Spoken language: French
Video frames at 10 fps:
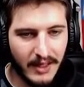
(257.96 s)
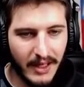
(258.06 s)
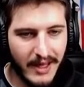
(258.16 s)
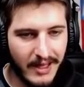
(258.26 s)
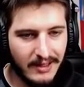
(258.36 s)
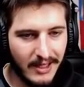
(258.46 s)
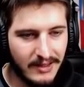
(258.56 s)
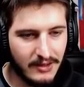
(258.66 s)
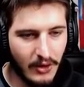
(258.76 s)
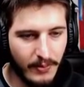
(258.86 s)
Allez, ta
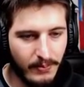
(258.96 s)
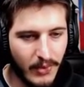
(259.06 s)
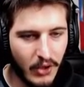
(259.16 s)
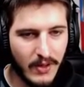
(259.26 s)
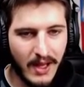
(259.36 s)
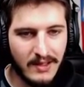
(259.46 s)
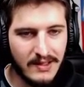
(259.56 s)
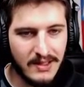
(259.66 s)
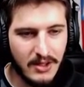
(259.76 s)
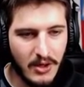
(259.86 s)
soupe, mange ta
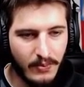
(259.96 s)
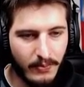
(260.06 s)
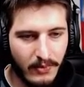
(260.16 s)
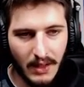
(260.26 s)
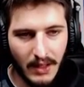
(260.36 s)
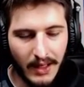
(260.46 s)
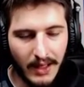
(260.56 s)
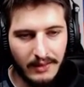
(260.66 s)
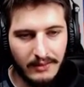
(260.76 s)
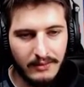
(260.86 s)
soupe. Ah.
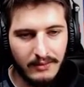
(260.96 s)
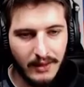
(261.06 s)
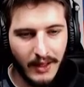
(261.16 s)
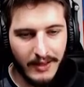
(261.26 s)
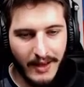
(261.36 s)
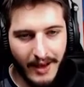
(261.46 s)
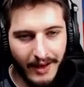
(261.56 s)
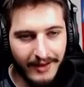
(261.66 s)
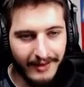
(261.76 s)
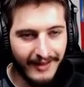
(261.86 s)
Oh non
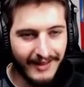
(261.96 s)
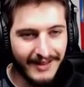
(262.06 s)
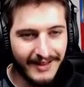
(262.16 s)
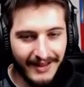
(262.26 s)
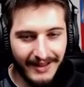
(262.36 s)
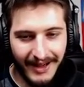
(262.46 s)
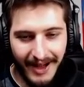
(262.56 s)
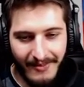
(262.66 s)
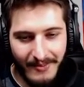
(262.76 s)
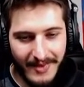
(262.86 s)
Ah
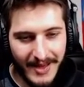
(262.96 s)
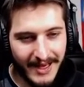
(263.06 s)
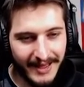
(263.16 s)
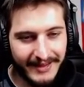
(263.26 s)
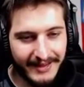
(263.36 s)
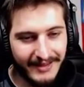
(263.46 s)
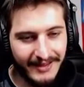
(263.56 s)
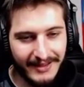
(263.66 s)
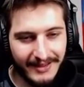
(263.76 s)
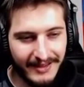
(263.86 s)
merde
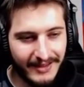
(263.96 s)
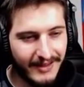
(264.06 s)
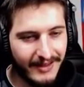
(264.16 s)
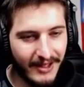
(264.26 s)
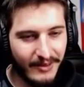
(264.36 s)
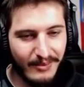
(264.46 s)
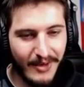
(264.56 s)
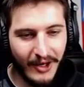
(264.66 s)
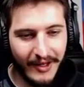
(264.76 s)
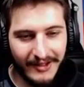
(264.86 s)
Il est
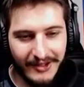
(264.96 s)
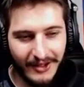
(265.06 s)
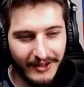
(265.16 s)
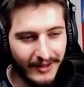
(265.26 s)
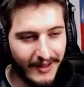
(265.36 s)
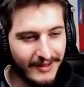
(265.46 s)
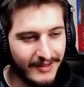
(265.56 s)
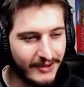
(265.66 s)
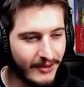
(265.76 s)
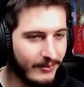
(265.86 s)
mort, la gueule dans la
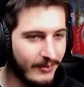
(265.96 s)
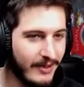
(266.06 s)
soupe.